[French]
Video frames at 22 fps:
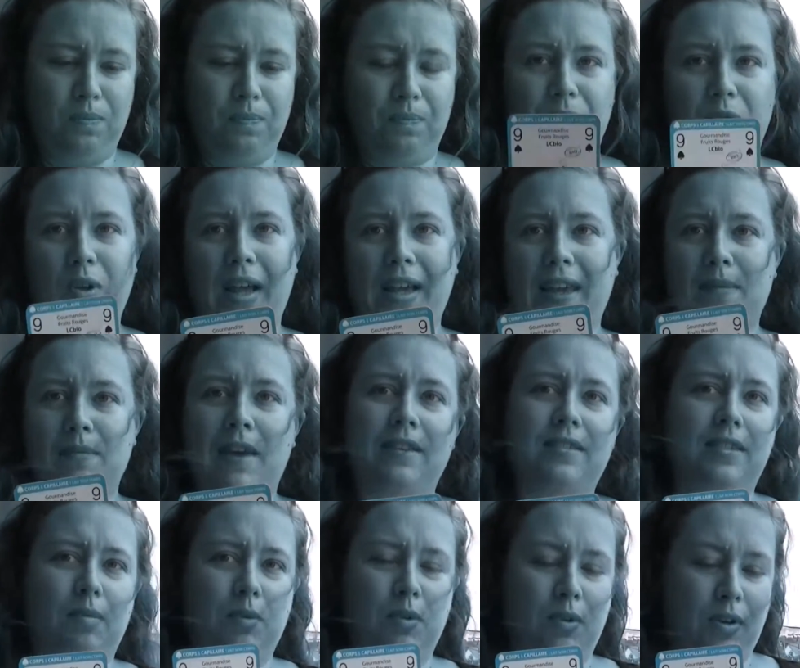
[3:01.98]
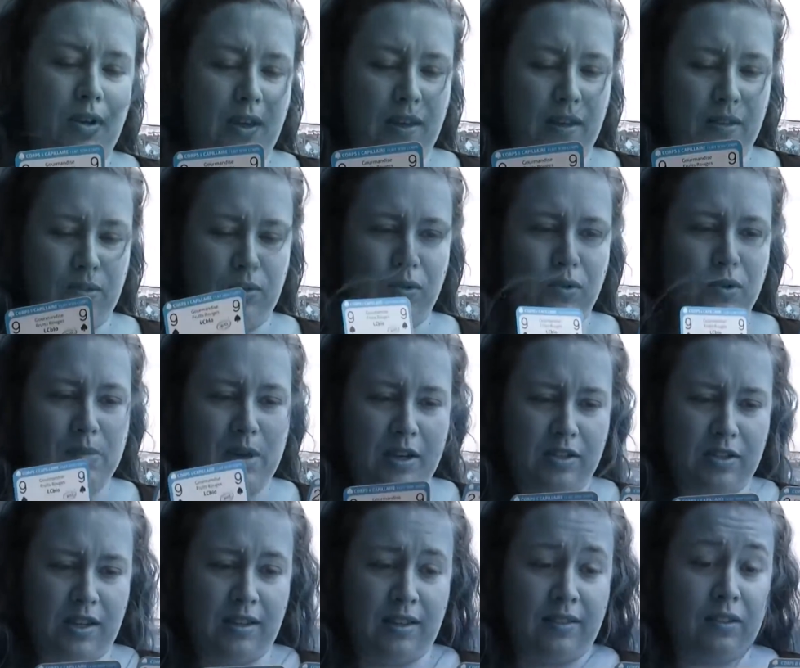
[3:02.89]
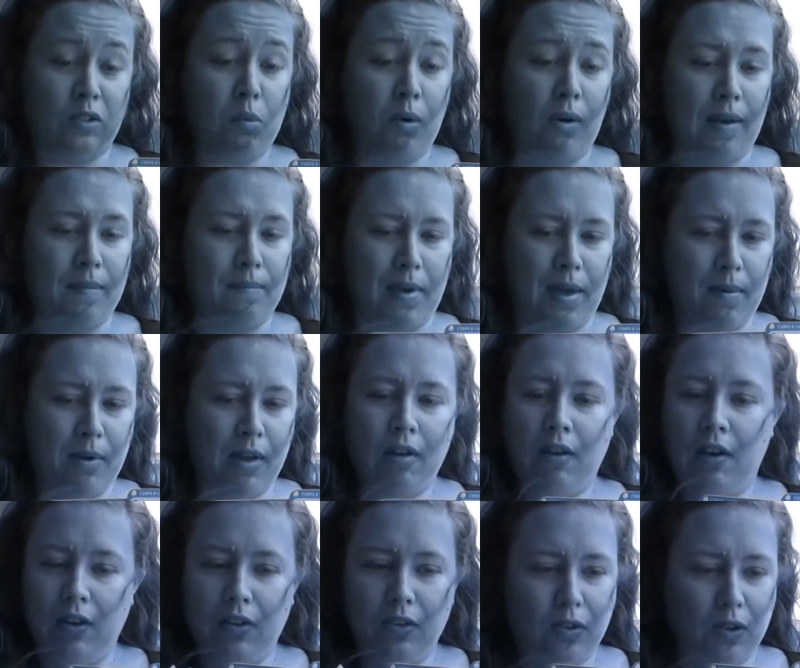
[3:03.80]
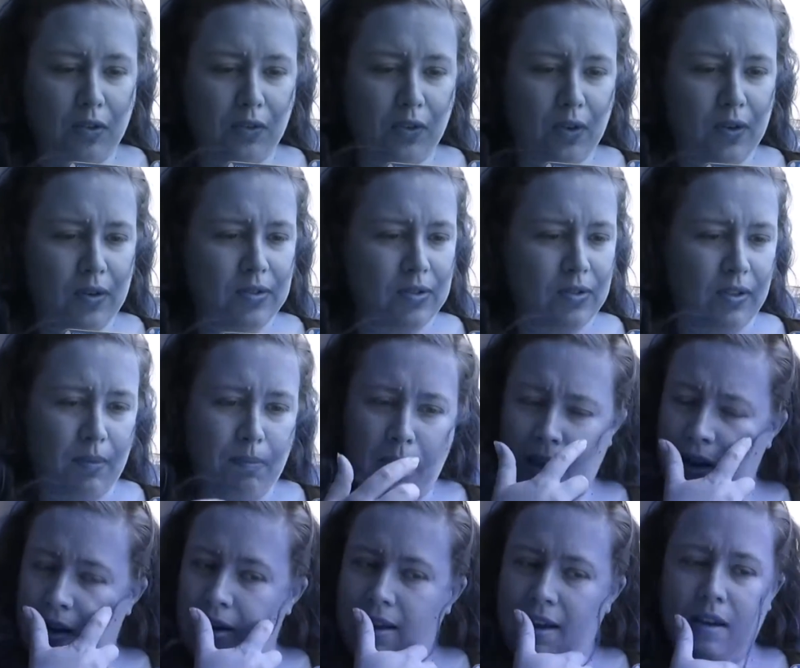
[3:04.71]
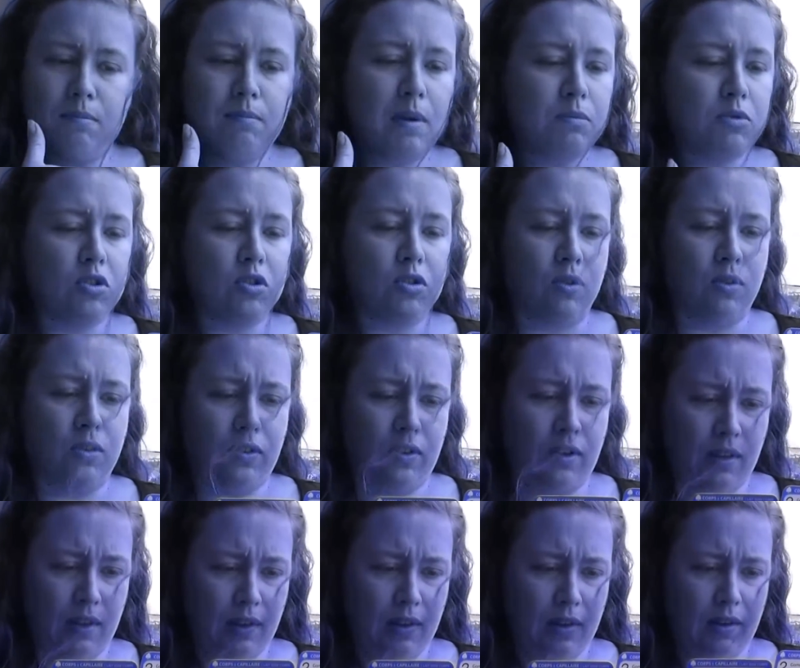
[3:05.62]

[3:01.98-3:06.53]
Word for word: de la crème LC Bio et du gommage, est exactement la même, sauf que ce n'est pas la même chose.